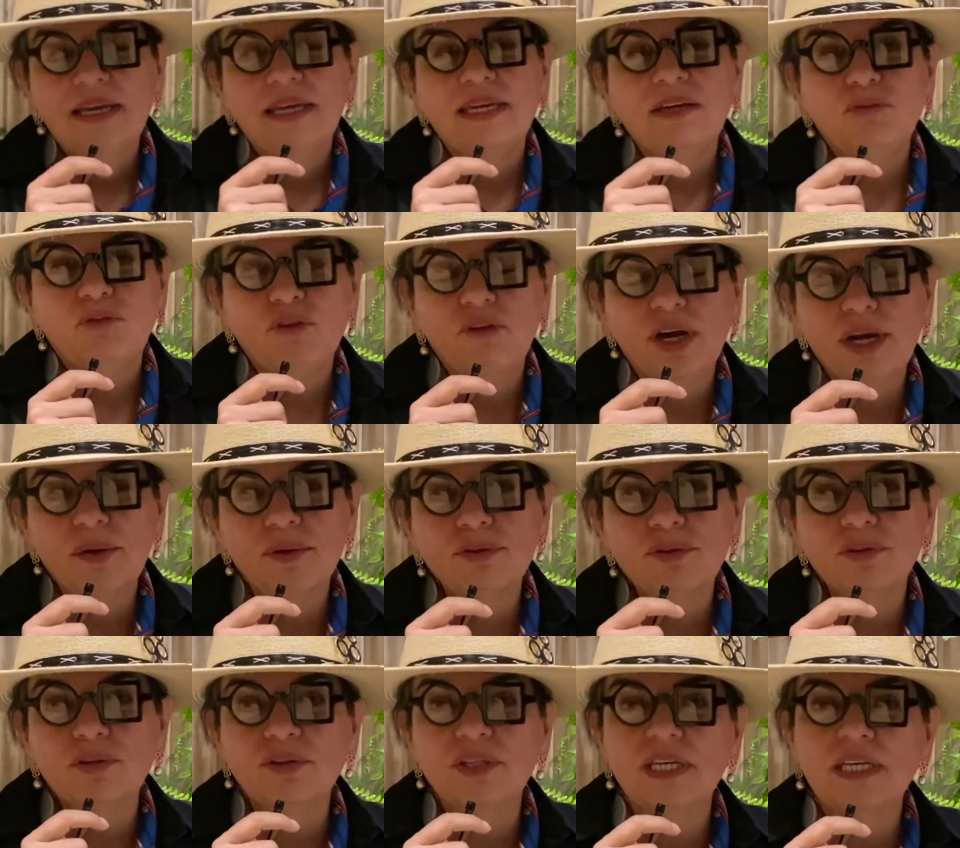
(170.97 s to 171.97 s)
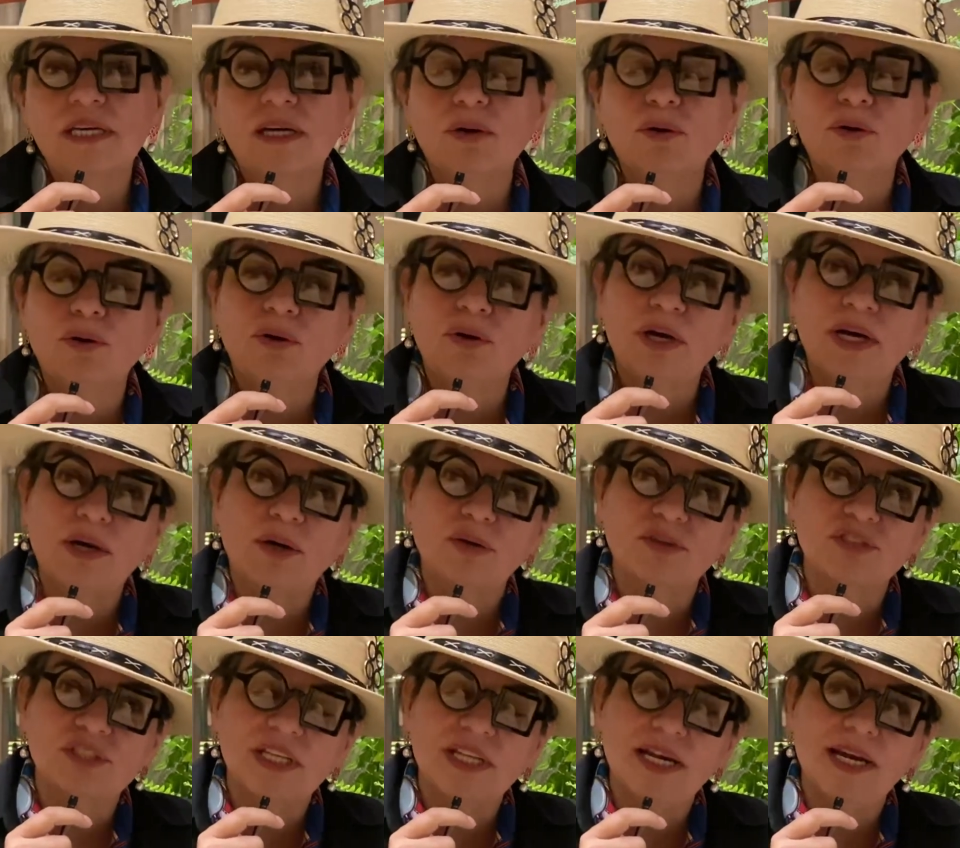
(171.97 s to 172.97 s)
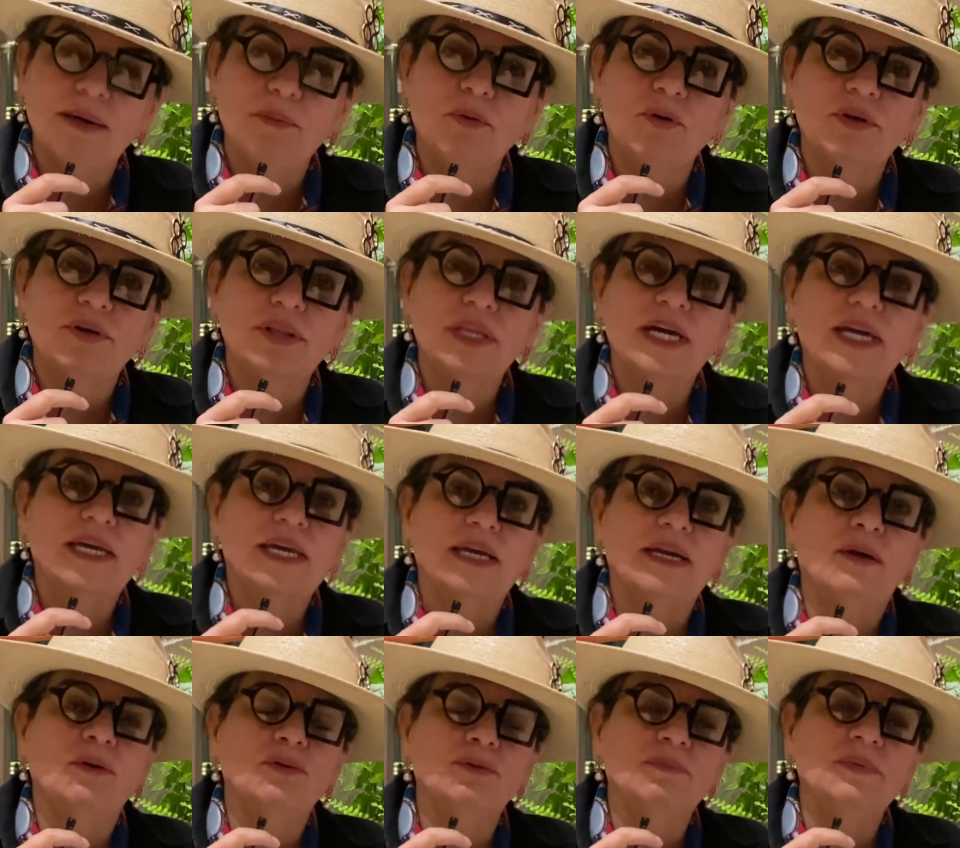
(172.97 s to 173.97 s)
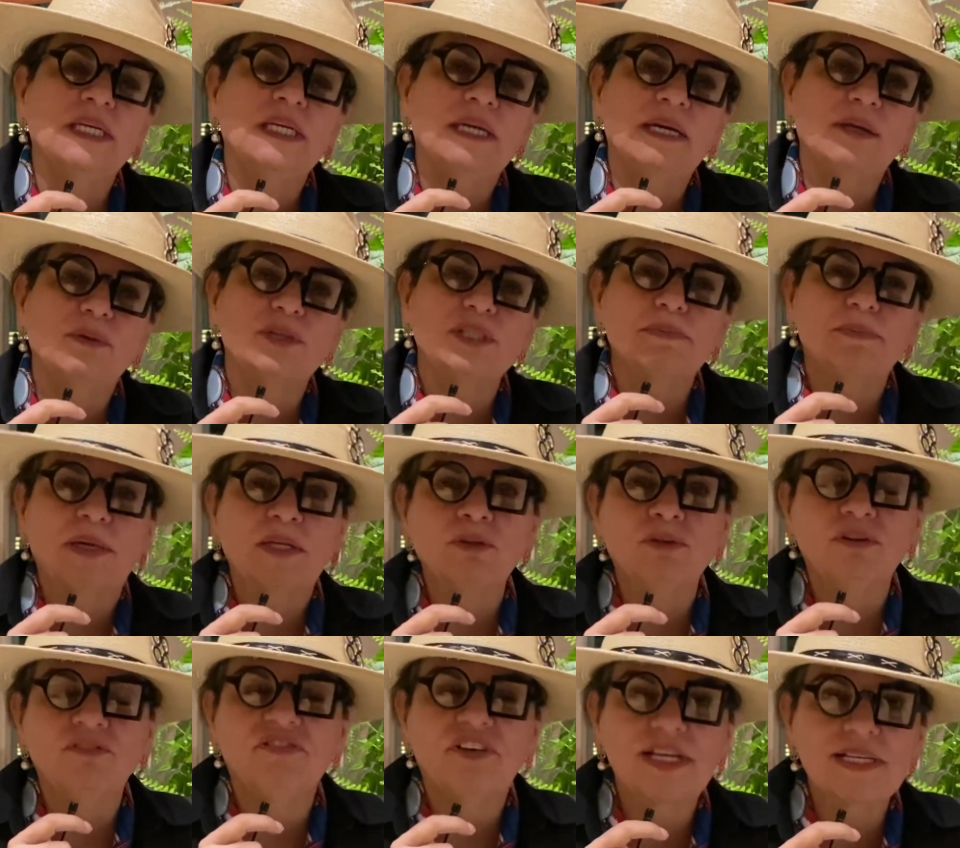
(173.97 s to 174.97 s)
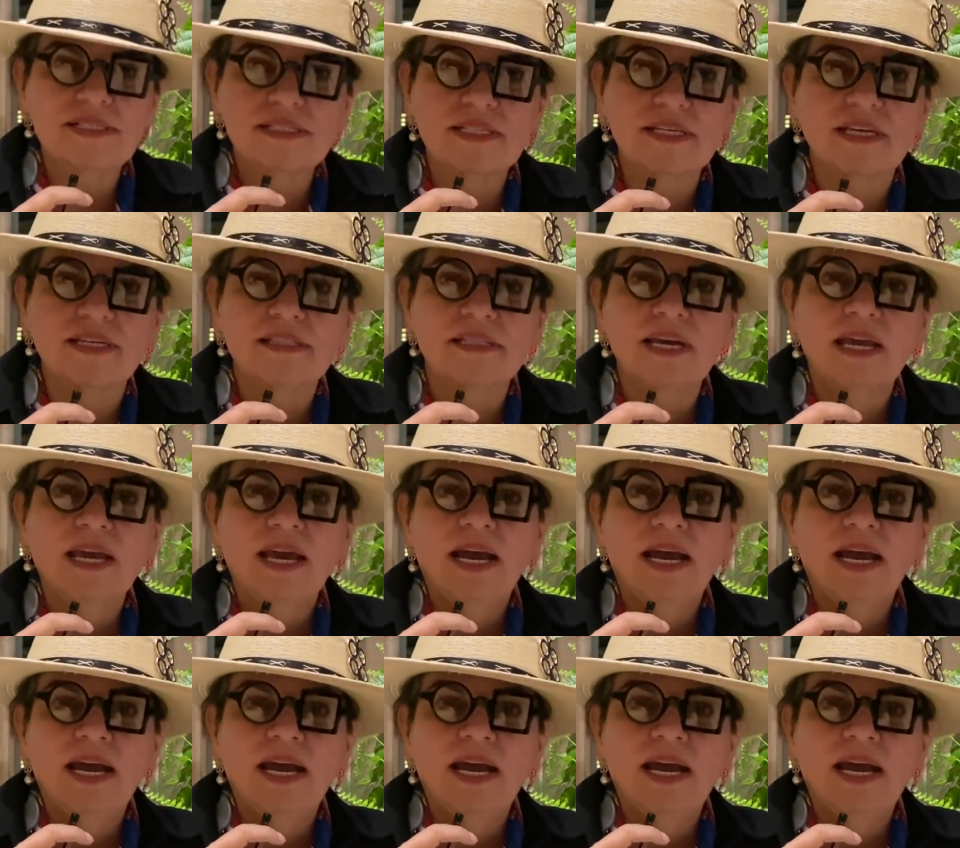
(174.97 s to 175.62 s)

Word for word: y fueron donde llegó eh, José de la Borda, que era un minero español francés,